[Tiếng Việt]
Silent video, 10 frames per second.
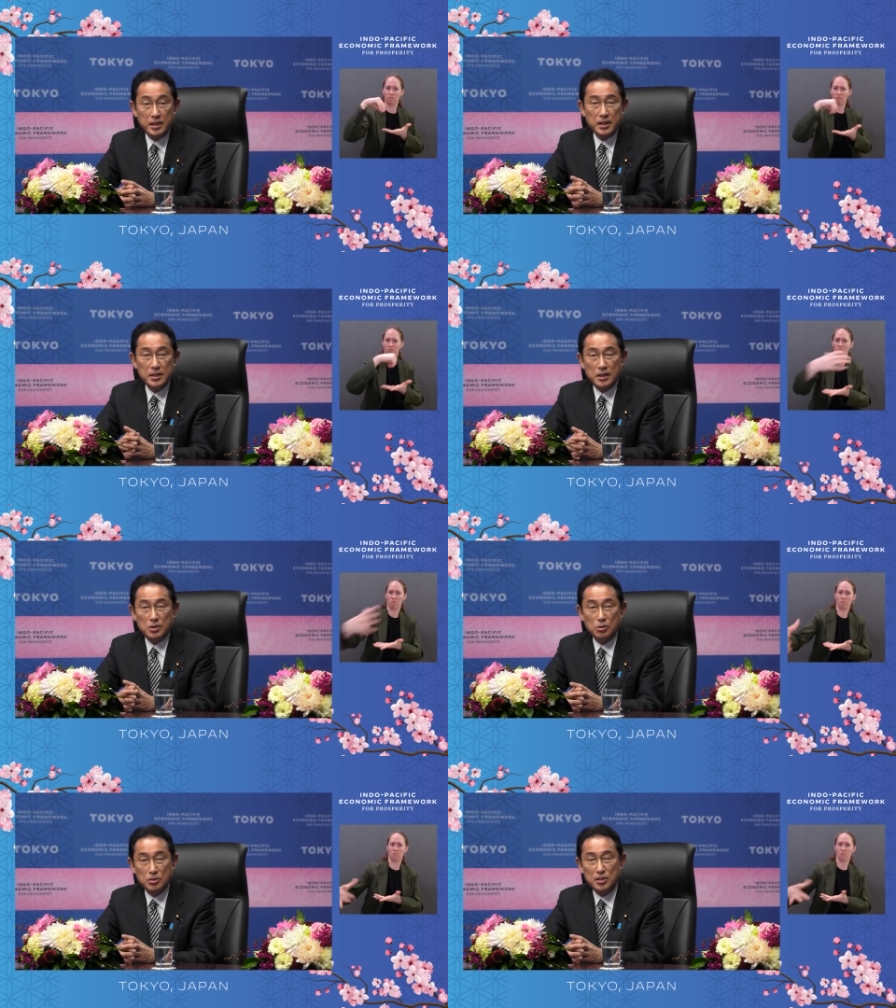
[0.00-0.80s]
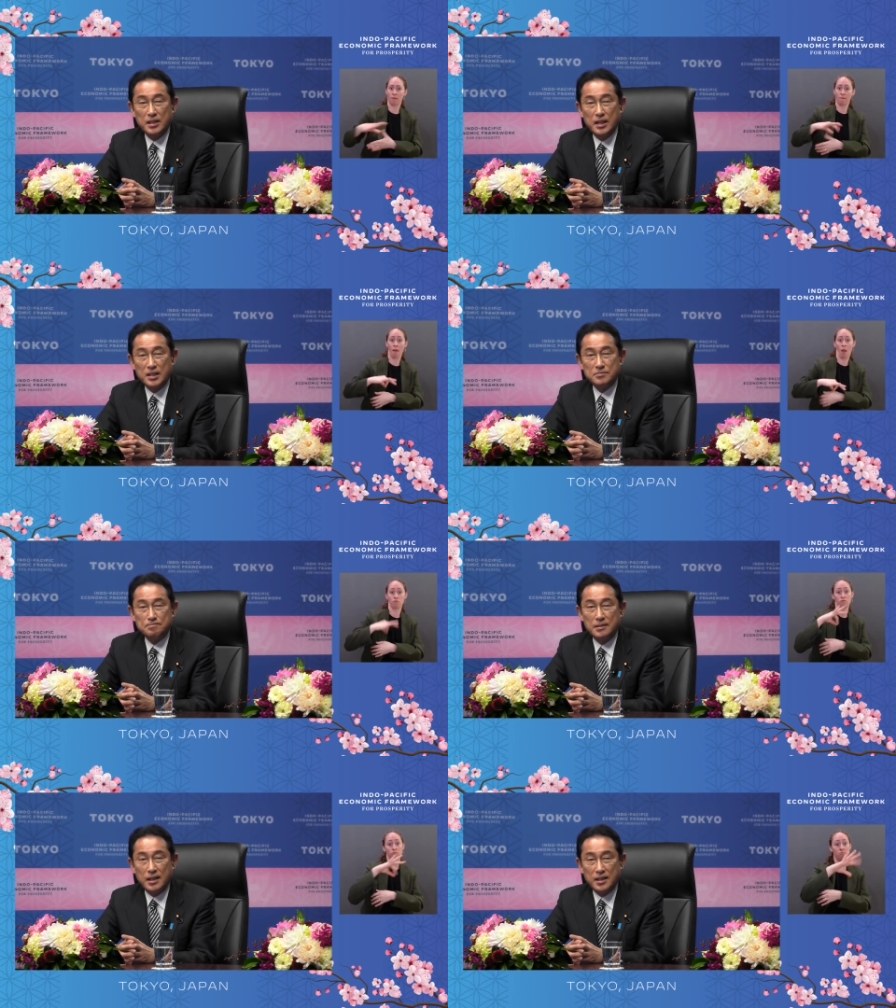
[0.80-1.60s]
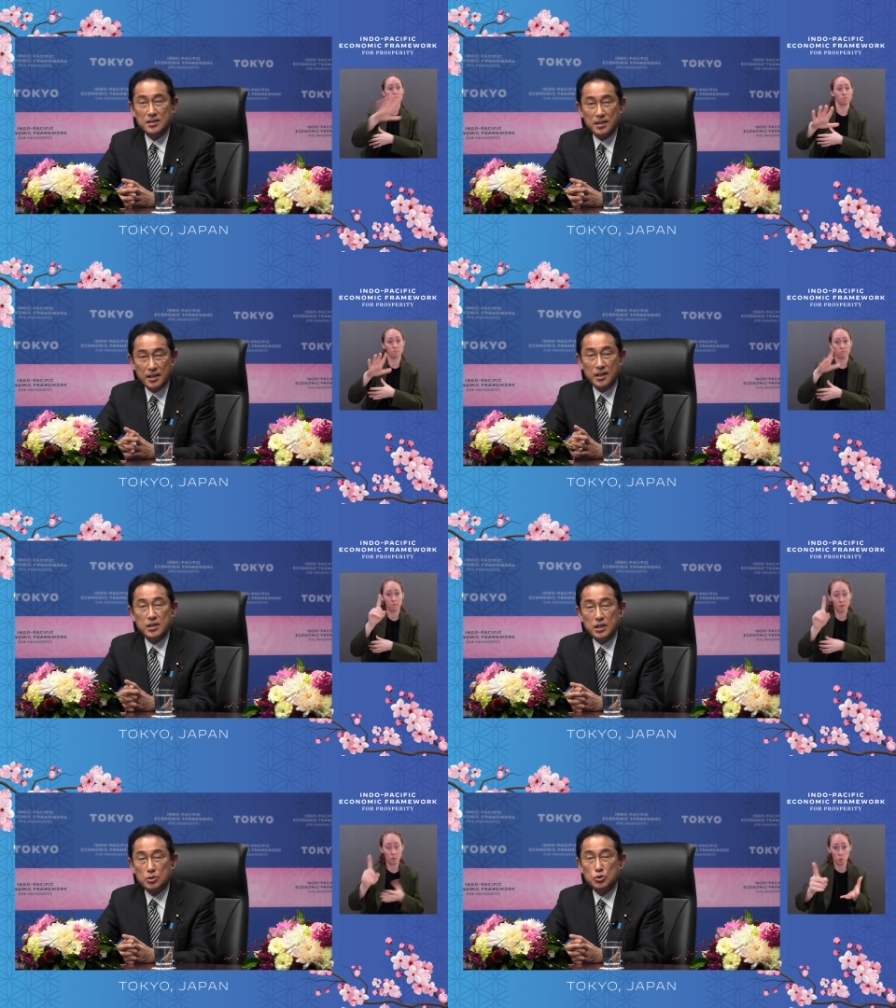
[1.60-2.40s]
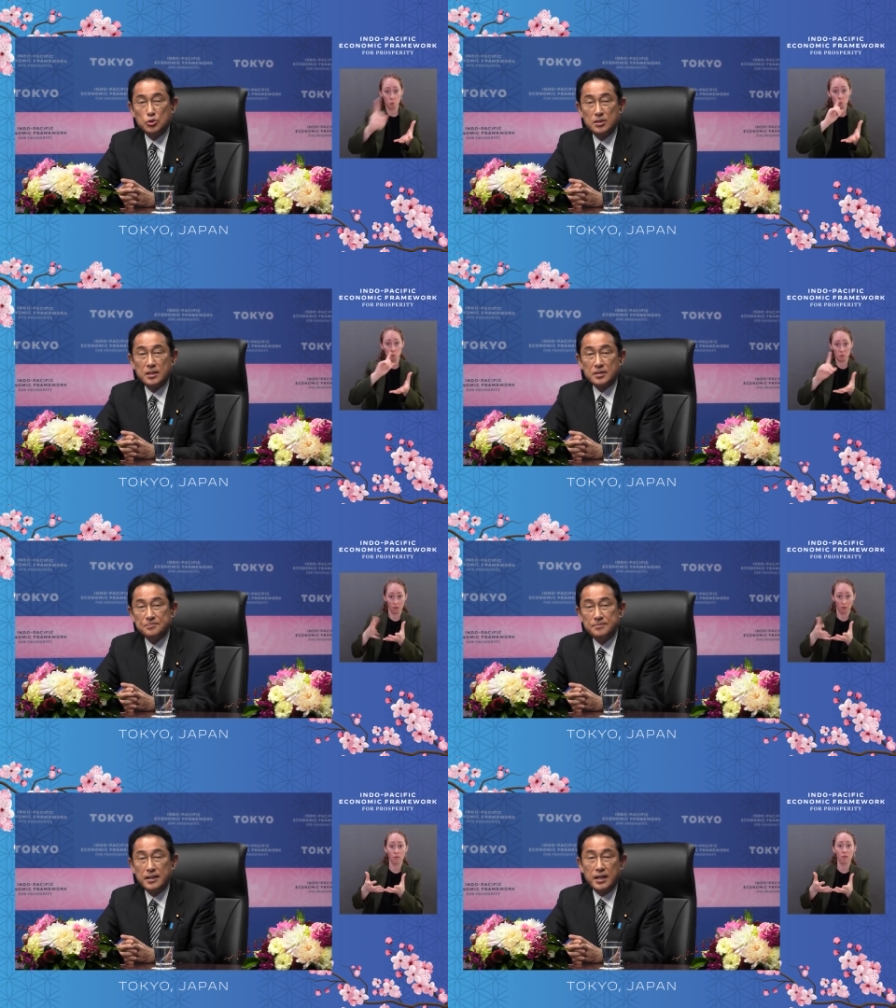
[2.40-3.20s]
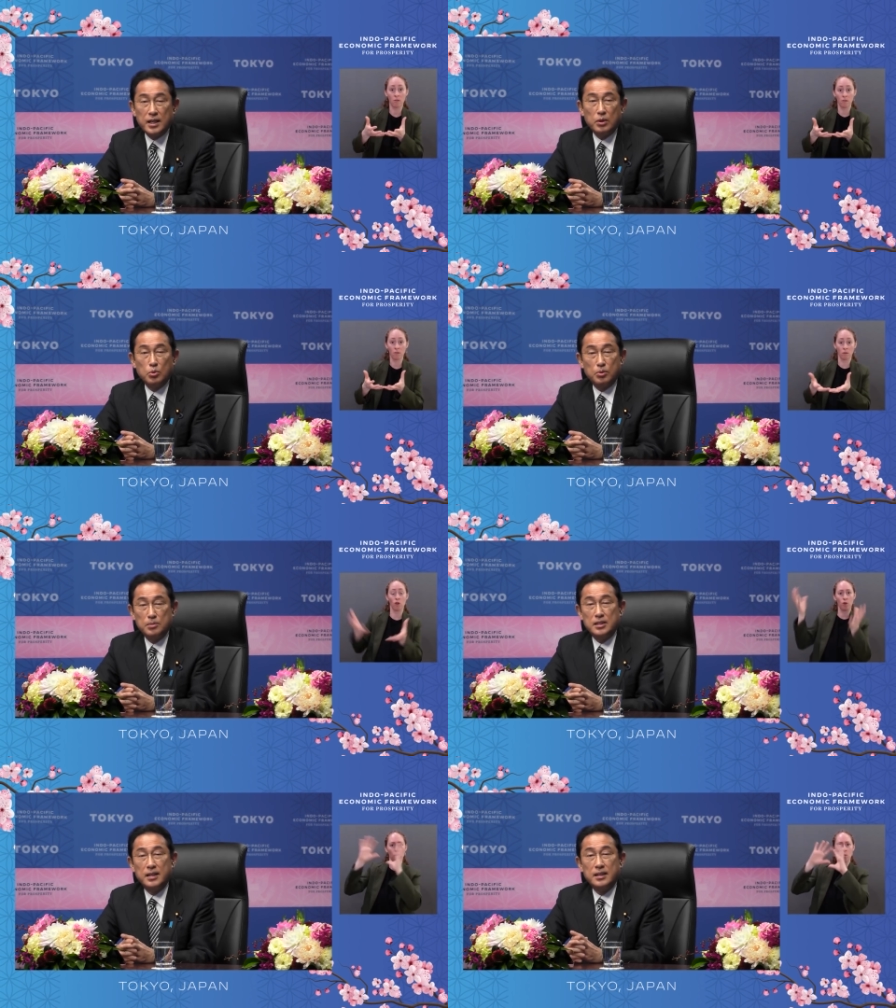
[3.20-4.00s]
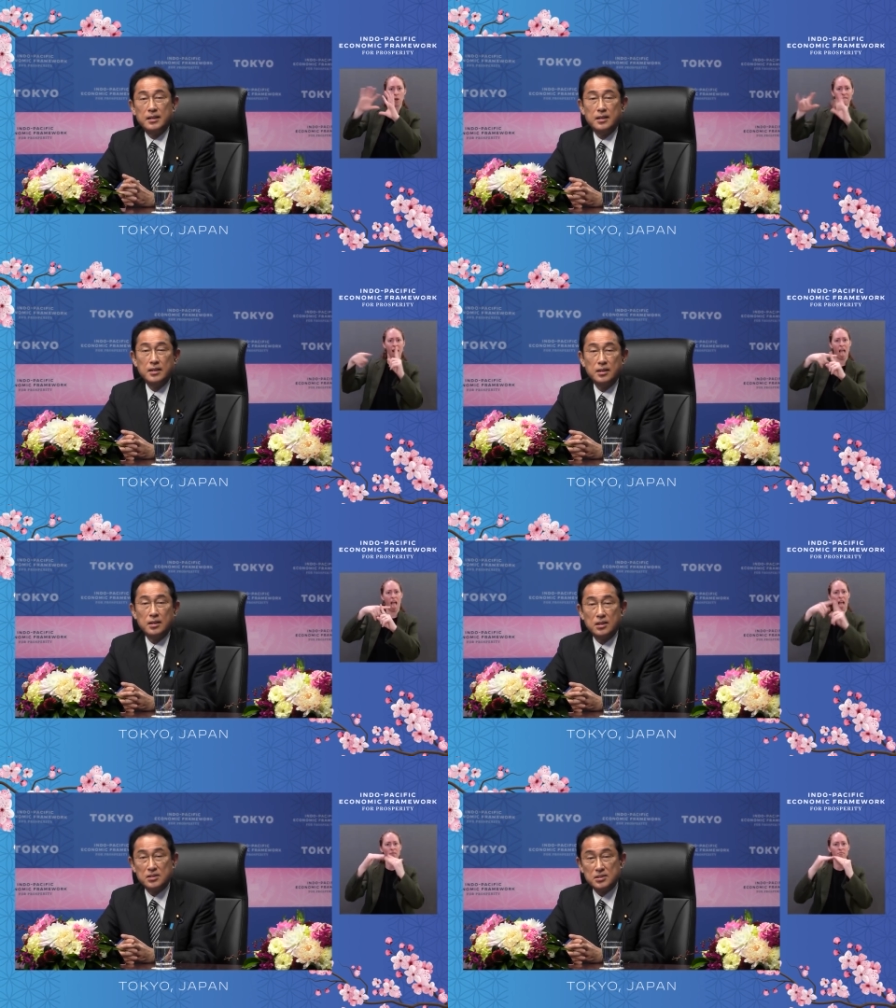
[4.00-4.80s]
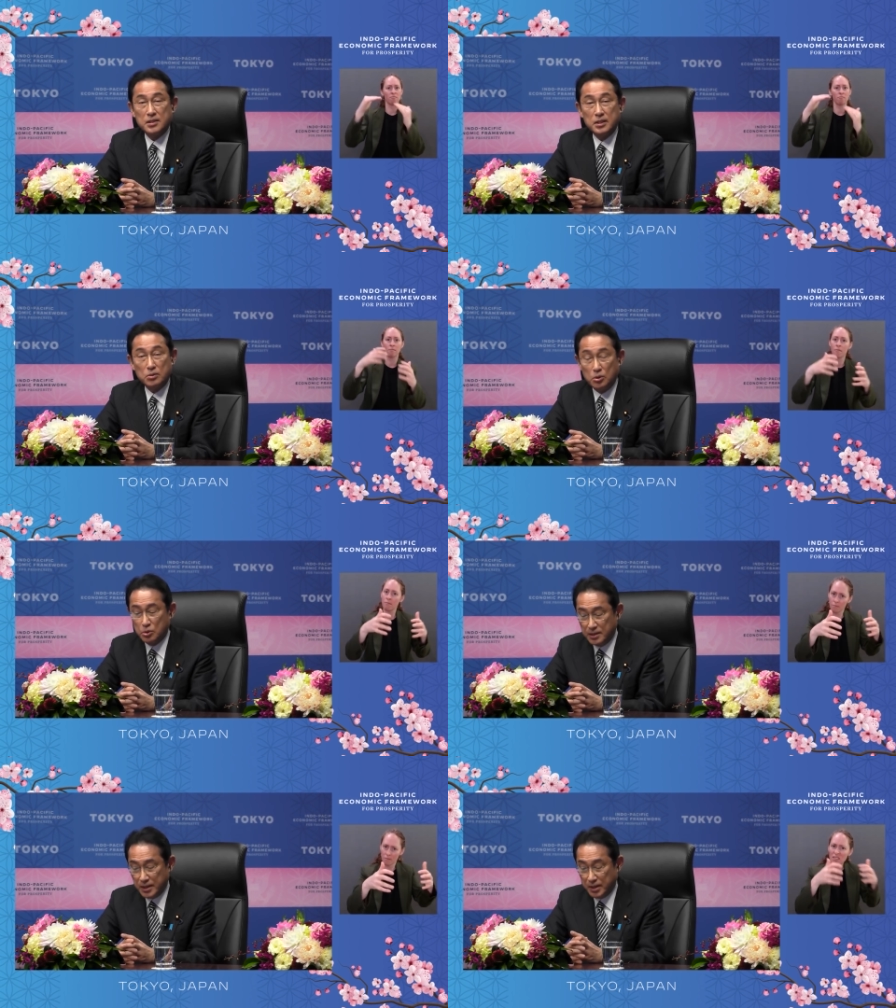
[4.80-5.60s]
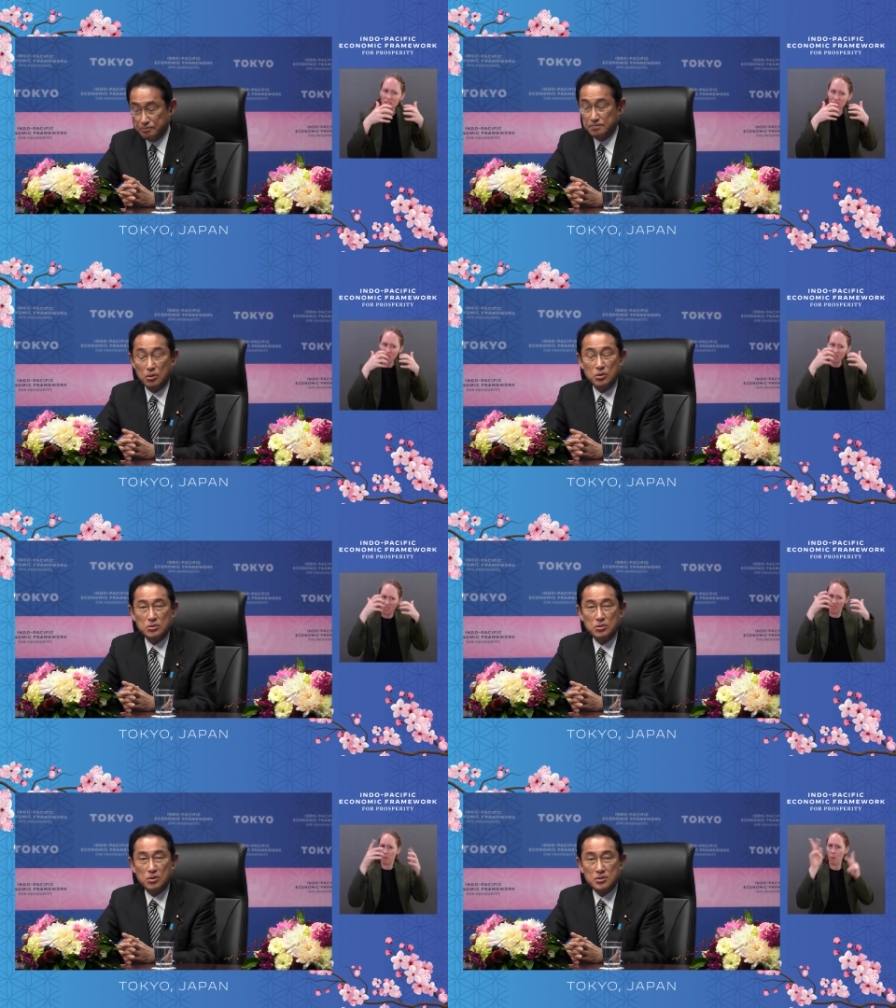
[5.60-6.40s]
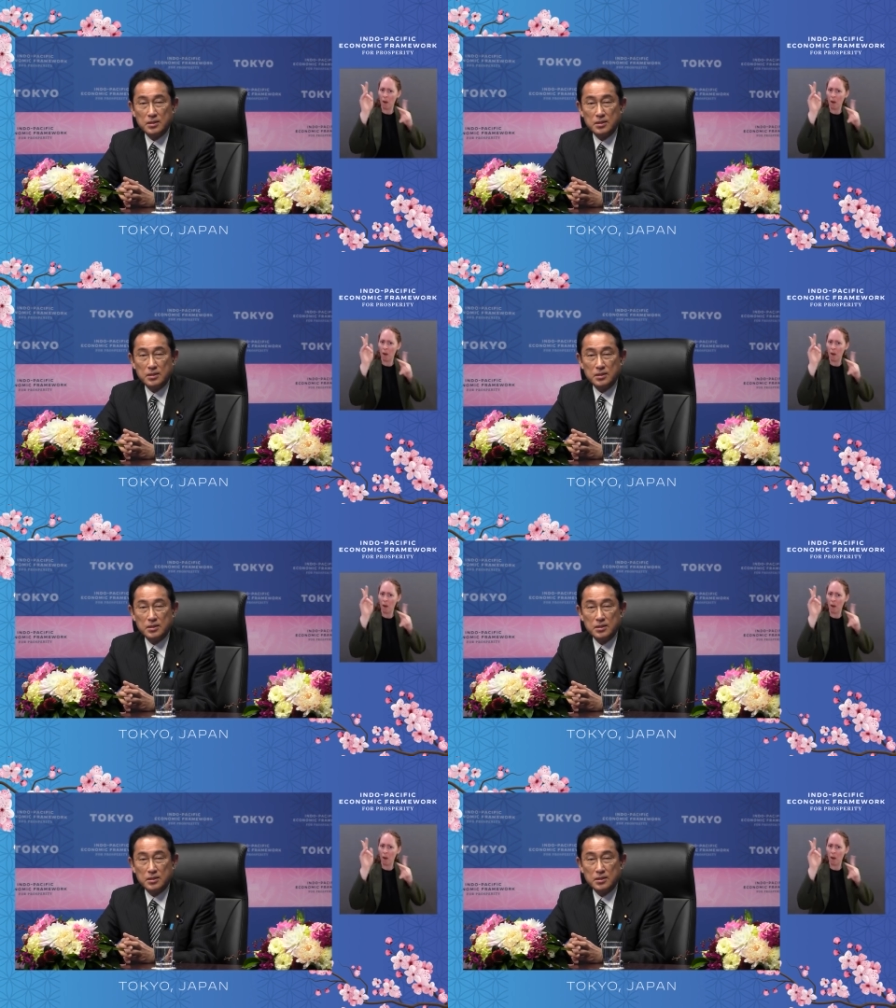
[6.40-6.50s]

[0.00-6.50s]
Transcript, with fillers: Ông khen ngợi khả năng lãnh đạo phi thường của Thủ tướng Nhật Bản Fumio Kishida khi ông cảm ơn người chủ nhà.